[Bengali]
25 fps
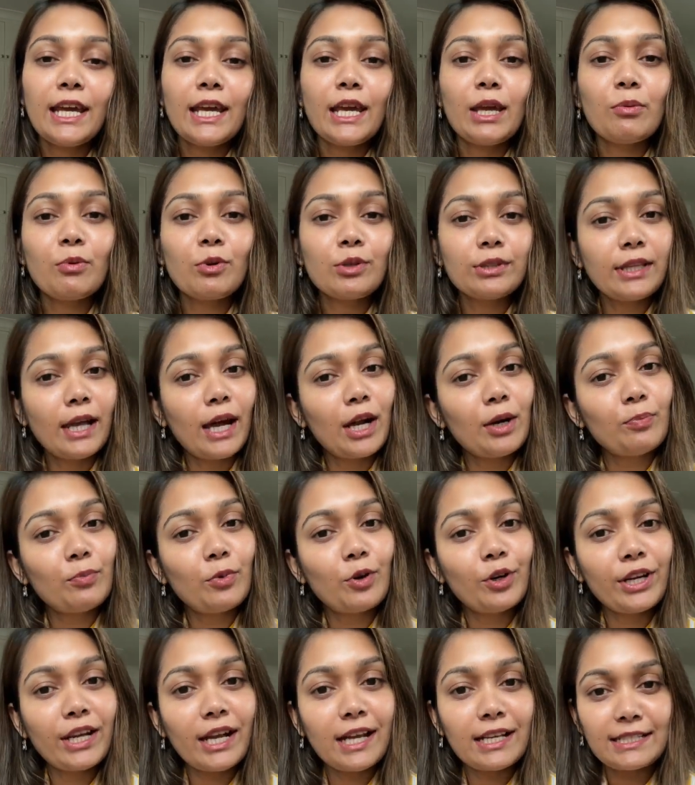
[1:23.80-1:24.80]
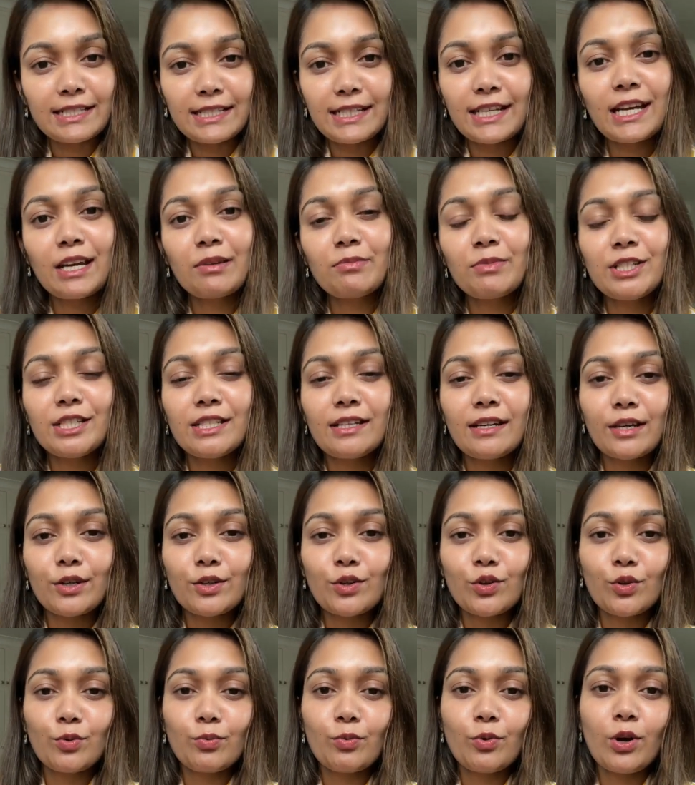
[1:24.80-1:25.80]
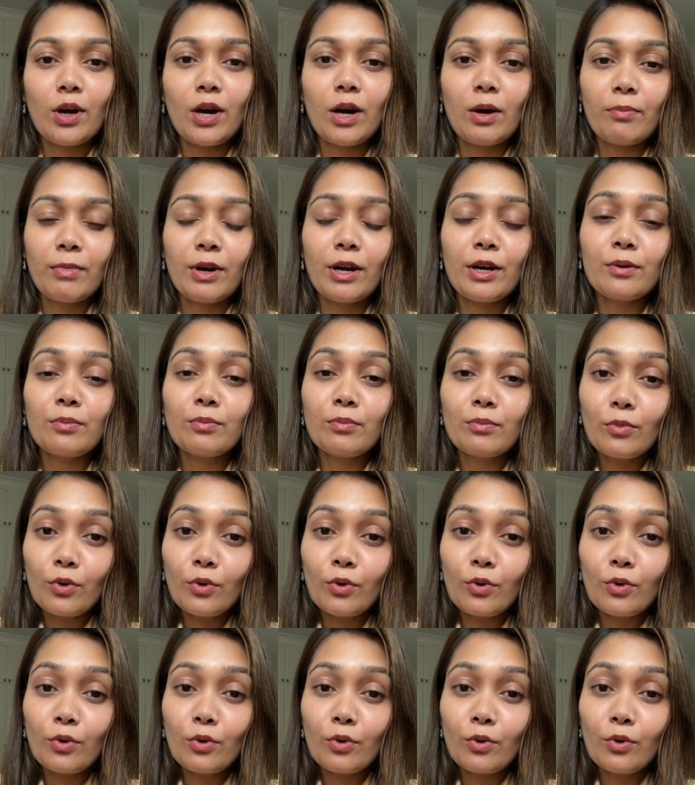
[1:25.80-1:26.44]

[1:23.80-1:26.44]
এবং তারপরে আজকে আমি শেয়ার করব আমার